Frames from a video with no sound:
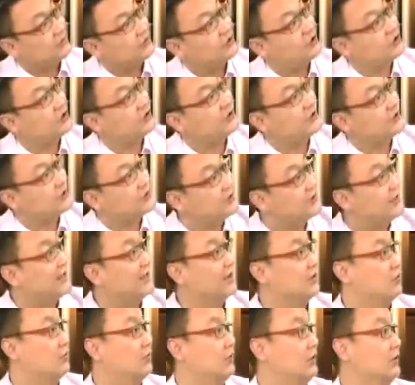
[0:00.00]
因为知情
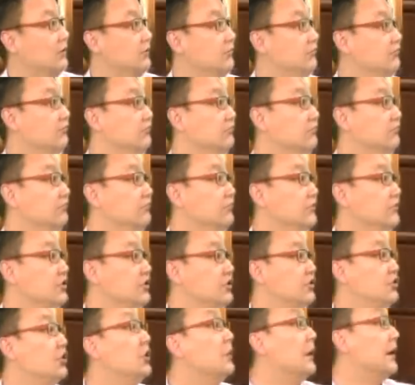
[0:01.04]
人太多了。
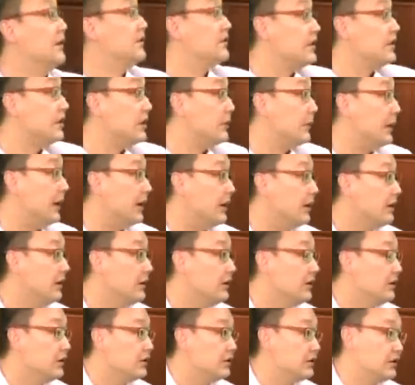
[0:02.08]
对对吧？你记得
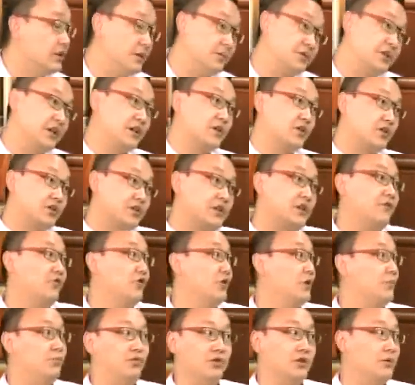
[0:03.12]
吗？对。那么这个是
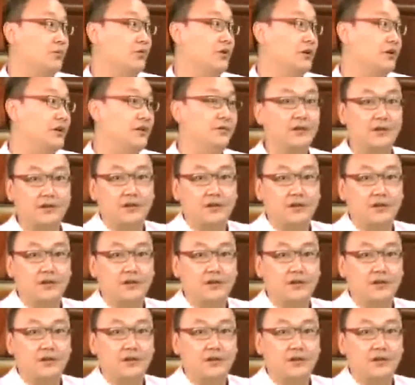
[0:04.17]
政府他不得不